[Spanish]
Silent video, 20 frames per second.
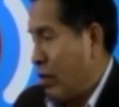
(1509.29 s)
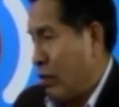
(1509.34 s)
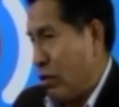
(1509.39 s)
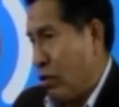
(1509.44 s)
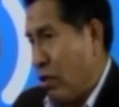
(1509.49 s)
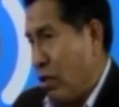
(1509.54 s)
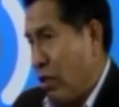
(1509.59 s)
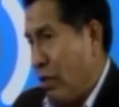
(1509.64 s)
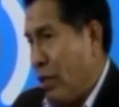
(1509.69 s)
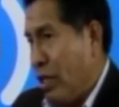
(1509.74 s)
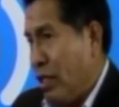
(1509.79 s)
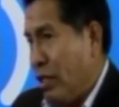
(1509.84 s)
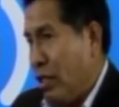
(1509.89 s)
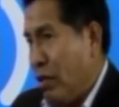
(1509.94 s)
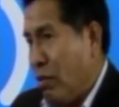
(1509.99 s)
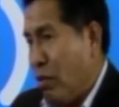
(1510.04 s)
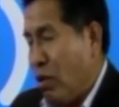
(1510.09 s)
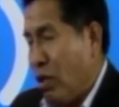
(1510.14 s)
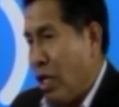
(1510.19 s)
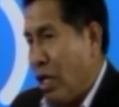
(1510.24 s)

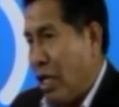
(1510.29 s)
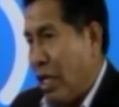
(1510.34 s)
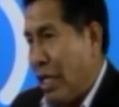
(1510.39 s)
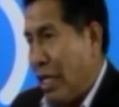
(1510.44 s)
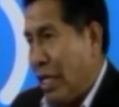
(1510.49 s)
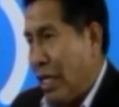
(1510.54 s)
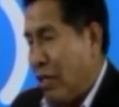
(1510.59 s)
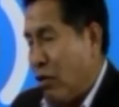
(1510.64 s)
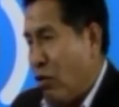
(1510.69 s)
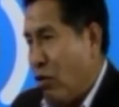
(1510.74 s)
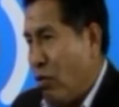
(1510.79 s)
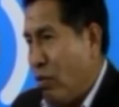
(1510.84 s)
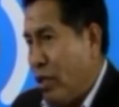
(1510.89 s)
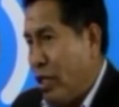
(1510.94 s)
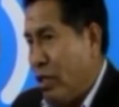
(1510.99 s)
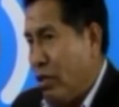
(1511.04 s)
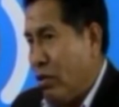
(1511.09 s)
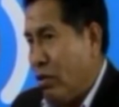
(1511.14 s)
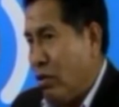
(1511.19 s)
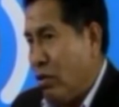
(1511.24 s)
solamente por el
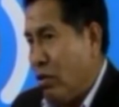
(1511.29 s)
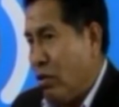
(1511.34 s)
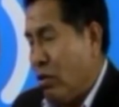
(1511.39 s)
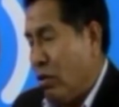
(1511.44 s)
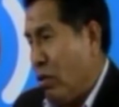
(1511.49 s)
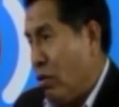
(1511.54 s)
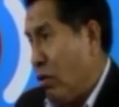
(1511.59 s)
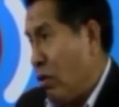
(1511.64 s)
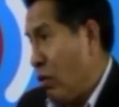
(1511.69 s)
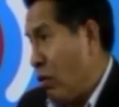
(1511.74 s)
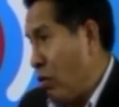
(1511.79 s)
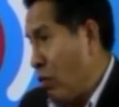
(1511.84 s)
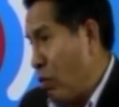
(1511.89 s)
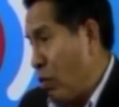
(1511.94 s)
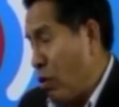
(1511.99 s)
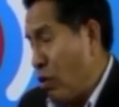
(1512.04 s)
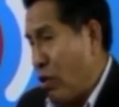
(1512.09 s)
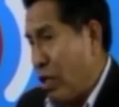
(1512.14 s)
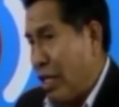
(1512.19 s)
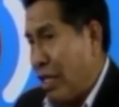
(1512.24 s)
argumento un
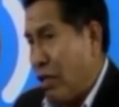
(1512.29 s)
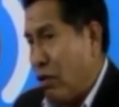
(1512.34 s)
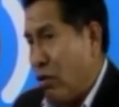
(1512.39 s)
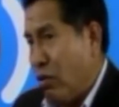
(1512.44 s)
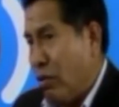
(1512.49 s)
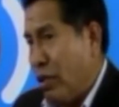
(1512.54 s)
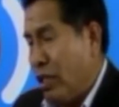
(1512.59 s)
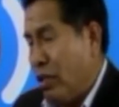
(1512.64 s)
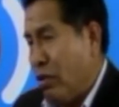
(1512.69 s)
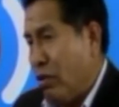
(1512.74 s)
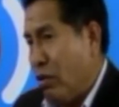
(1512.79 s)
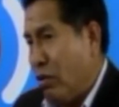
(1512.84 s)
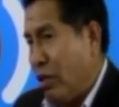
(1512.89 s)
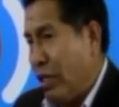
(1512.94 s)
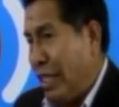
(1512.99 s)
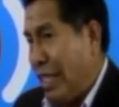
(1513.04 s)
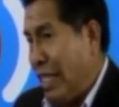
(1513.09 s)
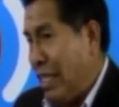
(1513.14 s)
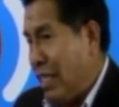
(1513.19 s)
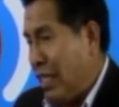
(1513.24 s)
poco el
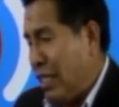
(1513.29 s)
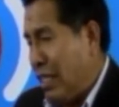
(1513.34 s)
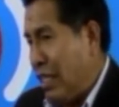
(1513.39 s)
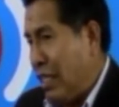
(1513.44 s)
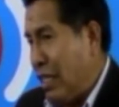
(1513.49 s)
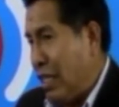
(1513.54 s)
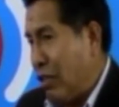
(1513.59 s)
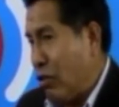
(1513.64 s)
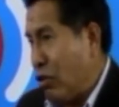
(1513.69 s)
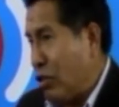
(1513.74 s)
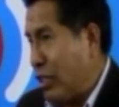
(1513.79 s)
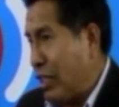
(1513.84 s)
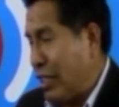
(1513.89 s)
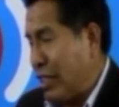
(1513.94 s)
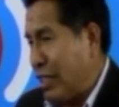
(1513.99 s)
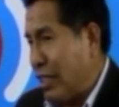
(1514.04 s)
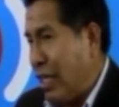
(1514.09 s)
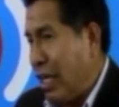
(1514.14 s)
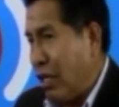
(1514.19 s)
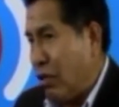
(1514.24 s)
argumento inclinado,
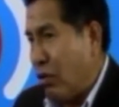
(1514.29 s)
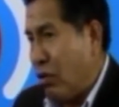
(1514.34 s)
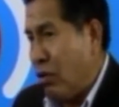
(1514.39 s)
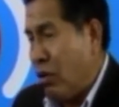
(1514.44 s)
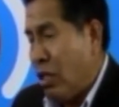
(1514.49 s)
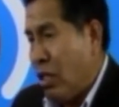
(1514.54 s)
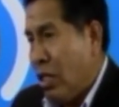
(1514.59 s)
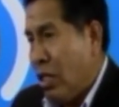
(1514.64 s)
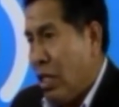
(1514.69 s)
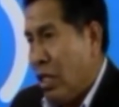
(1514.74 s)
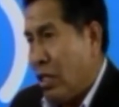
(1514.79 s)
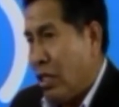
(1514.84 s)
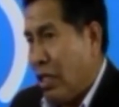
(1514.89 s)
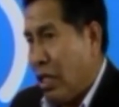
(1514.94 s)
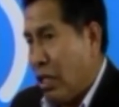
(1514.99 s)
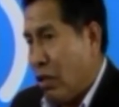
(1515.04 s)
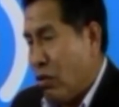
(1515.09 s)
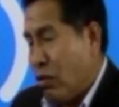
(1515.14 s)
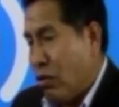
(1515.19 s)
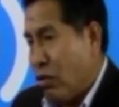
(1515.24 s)
sesgado
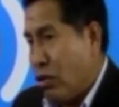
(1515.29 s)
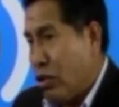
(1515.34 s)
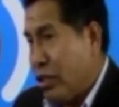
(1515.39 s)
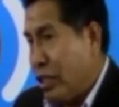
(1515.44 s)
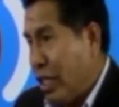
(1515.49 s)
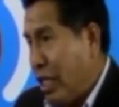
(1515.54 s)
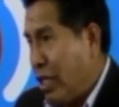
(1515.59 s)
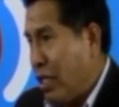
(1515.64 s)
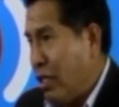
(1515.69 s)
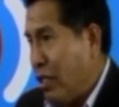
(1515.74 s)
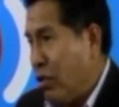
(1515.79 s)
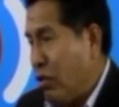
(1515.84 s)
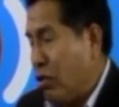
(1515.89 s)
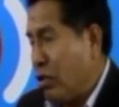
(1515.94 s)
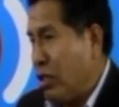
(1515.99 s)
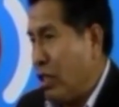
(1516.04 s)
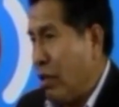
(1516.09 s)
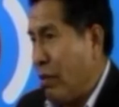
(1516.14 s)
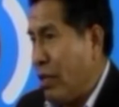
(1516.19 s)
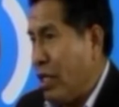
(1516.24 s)
de algunos
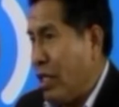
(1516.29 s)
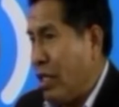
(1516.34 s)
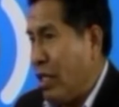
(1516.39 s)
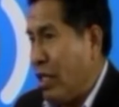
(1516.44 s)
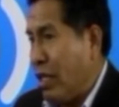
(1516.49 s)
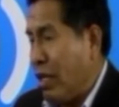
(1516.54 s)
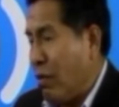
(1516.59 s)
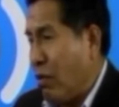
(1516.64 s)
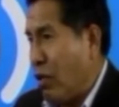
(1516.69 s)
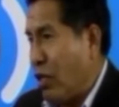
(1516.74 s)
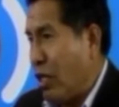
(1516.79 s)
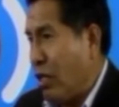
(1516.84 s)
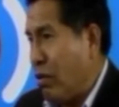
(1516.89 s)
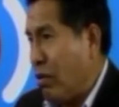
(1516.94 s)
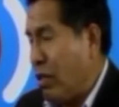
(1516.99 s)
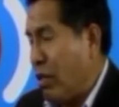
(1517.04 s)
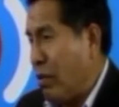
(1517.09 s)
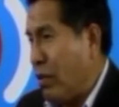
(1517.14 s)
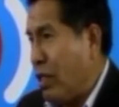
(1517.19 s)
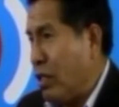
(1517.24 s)
técnicos que habían
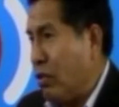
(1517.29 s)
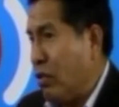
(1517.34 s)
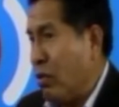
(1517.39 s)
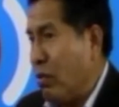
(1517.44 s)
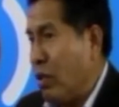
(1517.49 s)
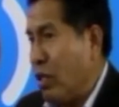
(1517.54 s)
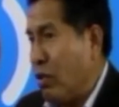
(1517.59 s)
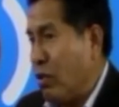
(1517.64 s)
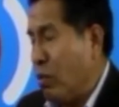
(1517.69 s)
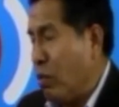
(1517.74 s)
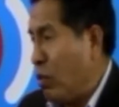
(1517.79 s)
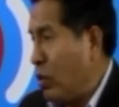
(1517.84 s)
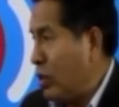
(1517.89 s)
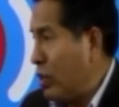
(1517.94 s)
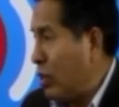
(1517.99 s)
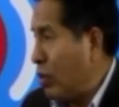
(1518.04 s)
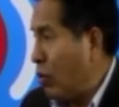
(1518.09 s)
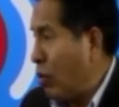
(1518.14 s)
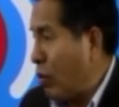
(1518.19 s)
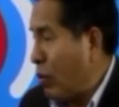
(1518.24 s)
elaborado y habían tomado
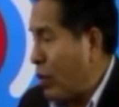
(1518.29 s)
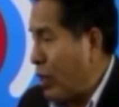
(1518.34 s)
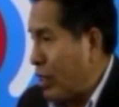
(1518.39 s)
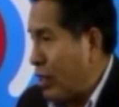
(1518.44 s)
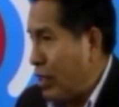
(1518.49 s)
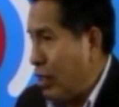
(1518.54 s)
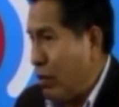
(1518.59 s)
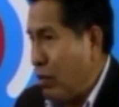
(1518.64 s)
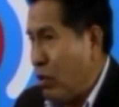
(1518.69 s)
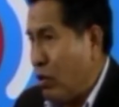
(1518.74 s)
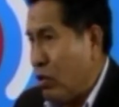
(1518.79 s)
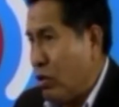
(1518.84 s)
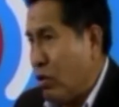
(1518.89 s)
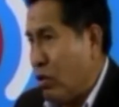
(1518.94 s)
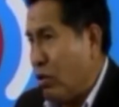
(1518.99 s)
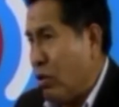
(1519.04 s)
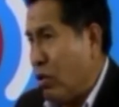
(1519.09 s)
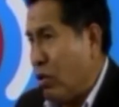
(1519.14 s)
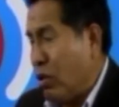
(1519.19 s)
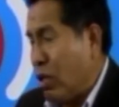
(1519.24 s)
pues
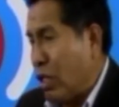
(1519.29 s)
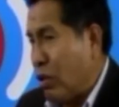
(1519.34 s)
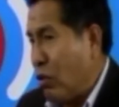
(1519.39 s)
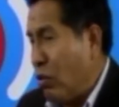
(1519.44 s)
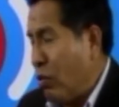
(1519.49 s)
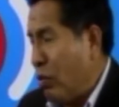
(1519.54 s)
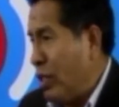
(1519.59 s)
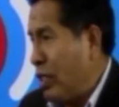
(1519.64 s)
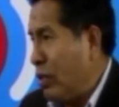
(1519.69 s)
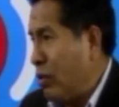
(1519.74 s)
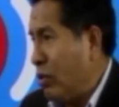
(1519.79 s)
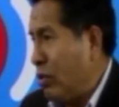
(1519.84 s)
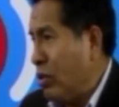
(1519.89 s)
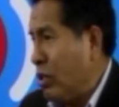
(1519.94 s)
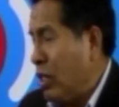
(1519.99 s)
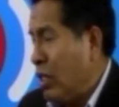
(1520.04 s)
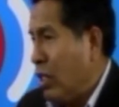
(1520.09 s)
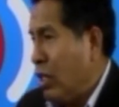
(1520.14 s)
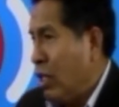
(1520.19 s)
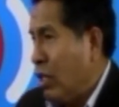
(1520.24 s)
objetivos o
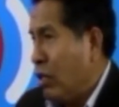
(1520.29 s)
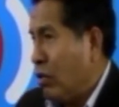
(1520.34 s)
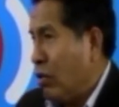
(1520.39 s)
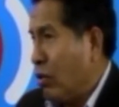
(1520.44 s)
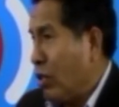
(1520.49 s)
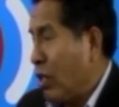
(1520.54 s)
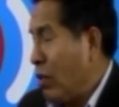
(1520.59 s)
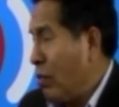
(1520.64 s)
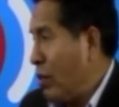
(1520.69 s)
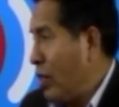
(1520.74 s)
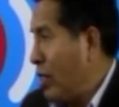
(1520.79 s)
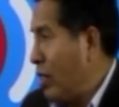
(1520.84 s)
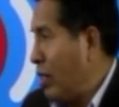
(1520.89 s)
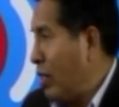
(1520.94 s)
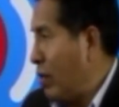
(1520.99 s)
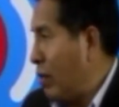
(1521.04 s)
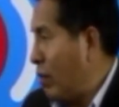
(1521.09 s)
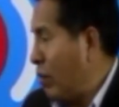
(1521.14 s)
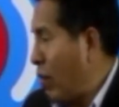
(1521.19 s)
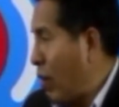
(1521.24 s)
argumentos
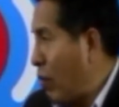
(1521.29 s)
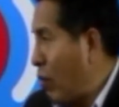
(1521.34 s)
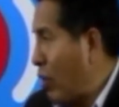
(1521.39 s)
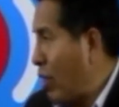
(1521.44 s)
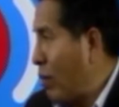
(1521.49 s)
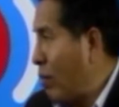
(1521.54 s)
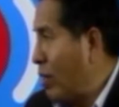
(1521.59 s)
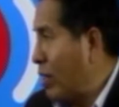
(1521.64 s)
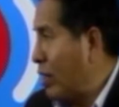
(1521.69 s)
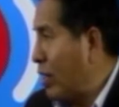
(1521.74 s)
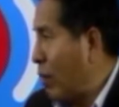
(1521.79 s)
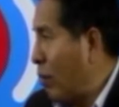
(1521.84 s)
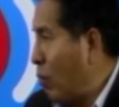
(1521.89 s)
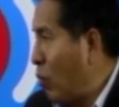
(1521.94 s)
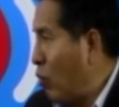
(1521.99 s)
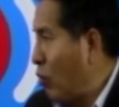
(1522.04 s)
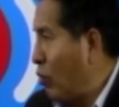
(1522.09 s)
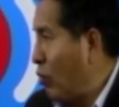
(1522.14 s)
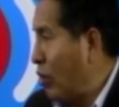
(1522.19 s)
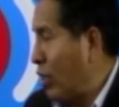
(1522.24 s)
totalmente favorables a
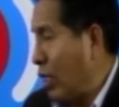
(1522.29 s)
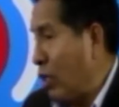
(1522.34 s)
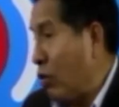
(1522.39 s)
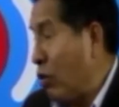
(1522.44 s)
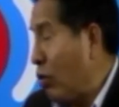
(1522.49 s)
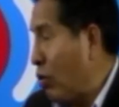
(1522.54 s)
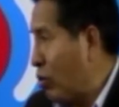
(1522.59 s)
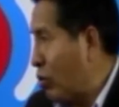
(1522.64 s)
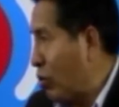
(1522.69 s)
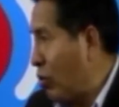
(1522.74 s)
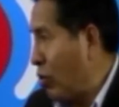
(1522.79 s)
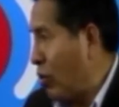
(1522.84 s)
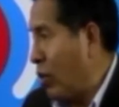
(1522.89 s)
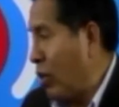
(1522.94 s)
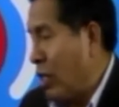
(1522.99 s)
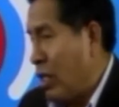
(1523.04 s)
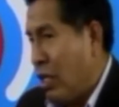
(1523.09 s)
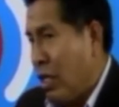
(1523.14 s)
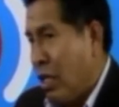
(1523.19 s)
Puno que no lo son.